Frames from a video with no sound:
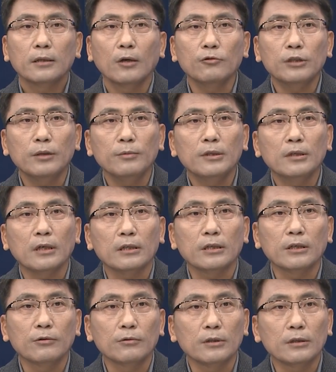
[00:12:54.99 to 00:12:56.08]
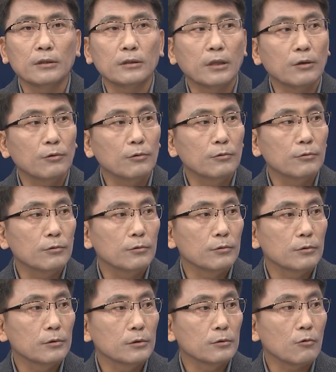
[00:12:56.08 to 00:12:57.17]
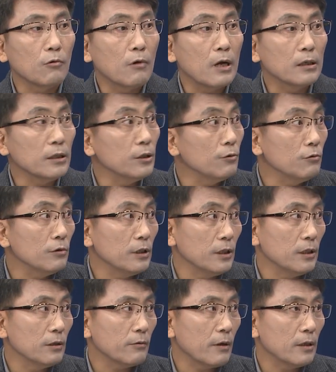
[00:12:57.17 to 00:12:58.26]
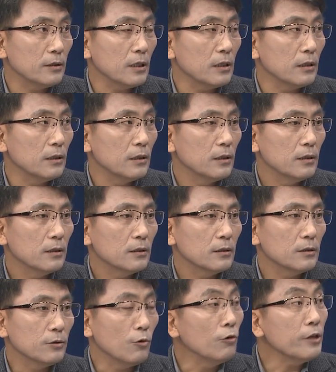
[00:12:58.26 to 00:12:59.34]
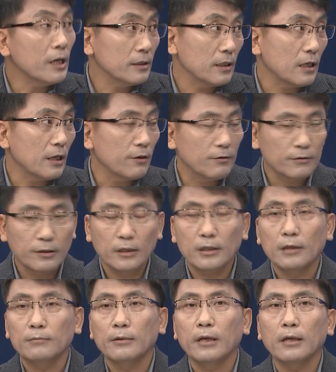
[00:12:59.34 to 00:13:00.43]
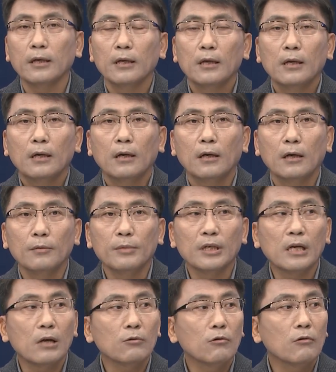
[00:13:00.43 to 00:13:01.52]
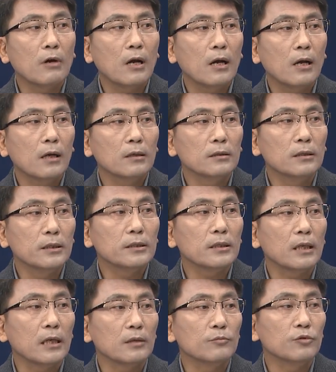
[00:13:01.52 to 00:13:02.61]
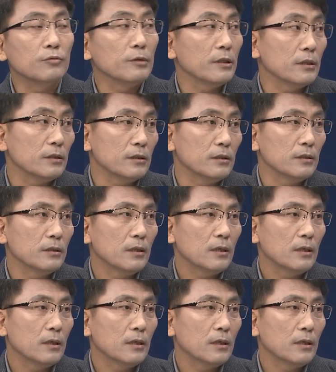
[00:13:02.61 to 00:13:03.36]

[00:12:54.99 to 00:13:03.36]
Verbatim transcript: 대구 시민들 같은 경우는 그 대구 그 공항 이용이 굉장히 그 용이하잖아요. 네. 그렇기 때문에 어, 민간공항을 이전하는 부분에 대해서는